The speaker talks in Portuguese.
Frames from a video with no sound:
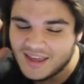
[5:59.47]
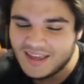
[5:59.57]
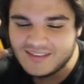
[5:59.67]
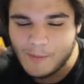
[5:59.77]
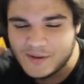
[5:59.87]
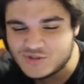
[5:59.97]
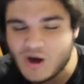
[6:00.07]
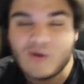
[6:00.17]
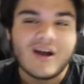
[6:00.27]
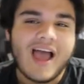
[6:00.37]
Então,
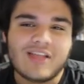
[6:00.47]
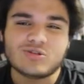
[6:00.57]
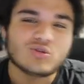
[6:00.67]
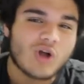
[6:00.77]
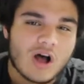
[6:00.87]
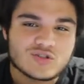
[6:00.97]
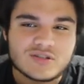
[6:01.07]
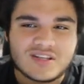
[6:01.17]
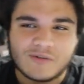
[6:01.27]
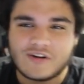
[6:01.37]
pessoal, é tudo
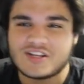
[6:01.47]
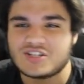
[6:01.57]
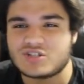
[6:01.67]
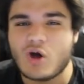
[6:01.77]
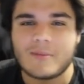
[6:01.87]
nosso, e se não for a gente